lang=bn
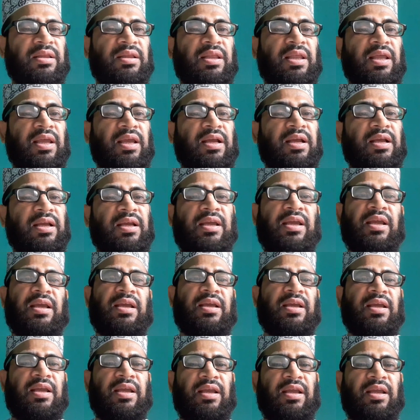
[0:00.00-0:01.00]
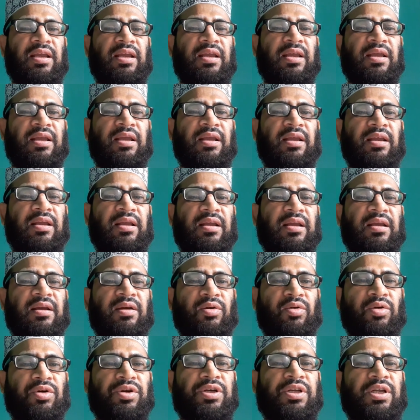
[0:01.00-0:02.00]
দিক কি কি
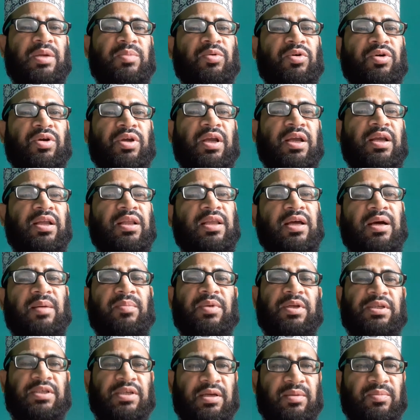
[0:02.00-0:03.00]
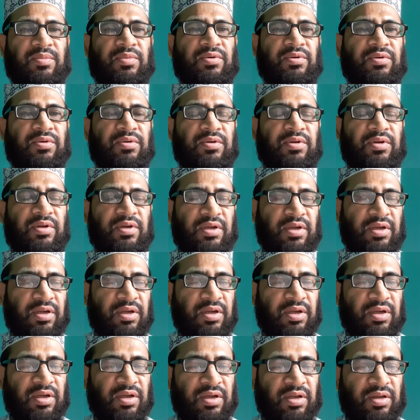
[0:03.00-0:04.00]
কয়টি এবং কী কী তা আমরা জানব
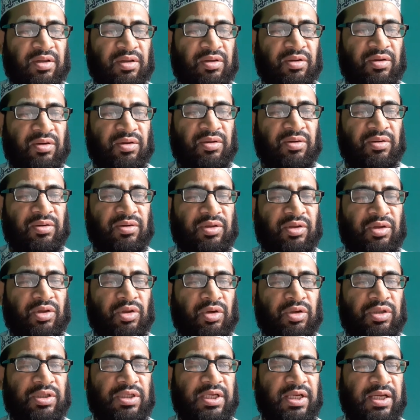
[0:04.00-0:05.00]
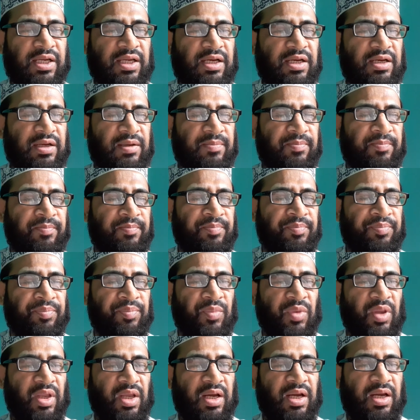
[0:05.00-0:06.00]
তো ধৈর্যের
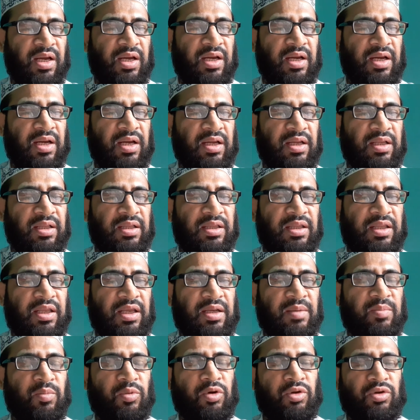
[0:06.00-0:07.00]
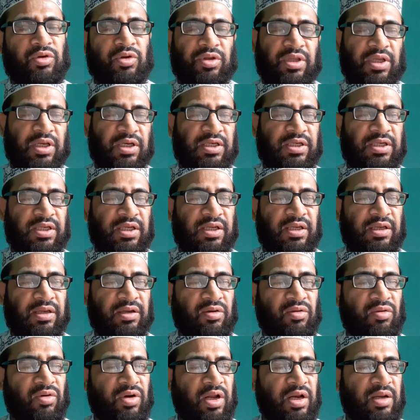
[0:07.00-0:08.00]
দিক মূলত তিনটি
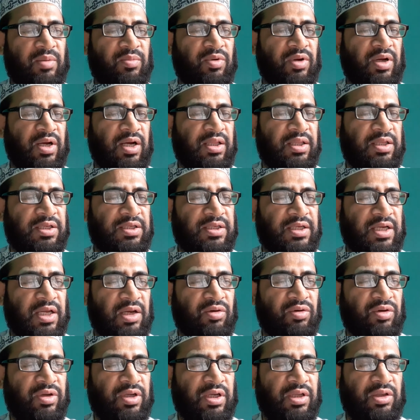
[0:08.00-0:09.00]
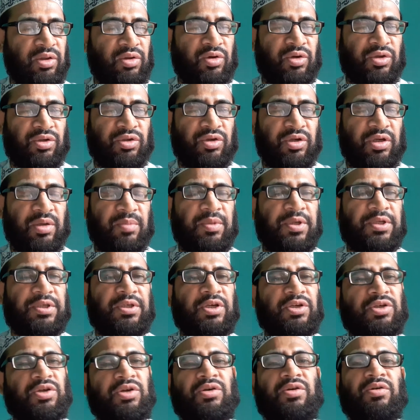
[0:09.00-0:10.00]
কোরআন এবং হাদিসের আলোকে ধৈর্যকে
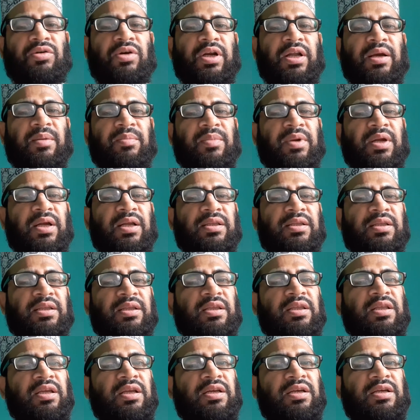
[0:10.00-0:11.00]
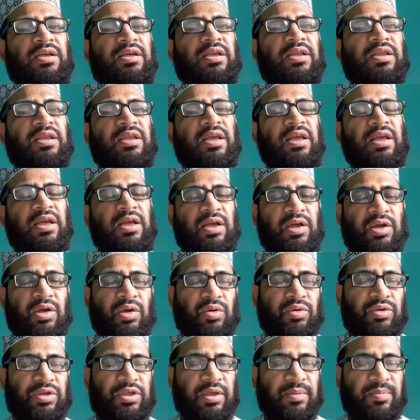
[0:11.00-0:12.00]
বিশ্লেষণ করলে আমরা তিনটি দিক
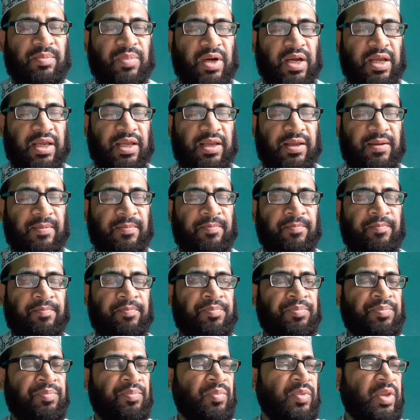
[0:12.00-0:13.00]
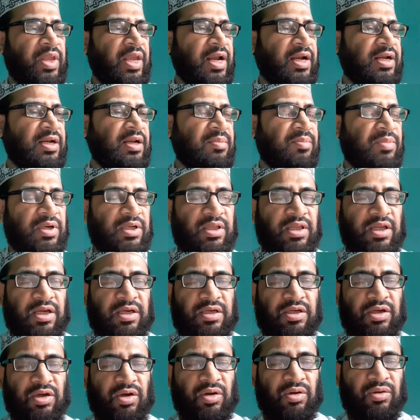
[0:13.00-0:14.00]
খুঁজে পাই এক নম্বর
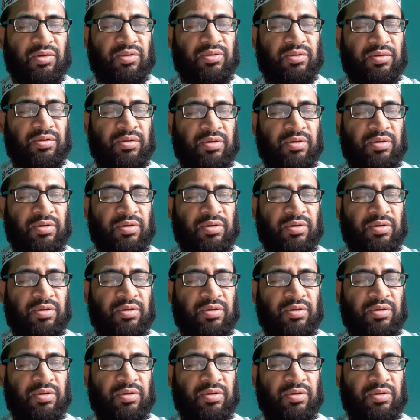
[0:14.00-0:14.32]
দিকটি হলো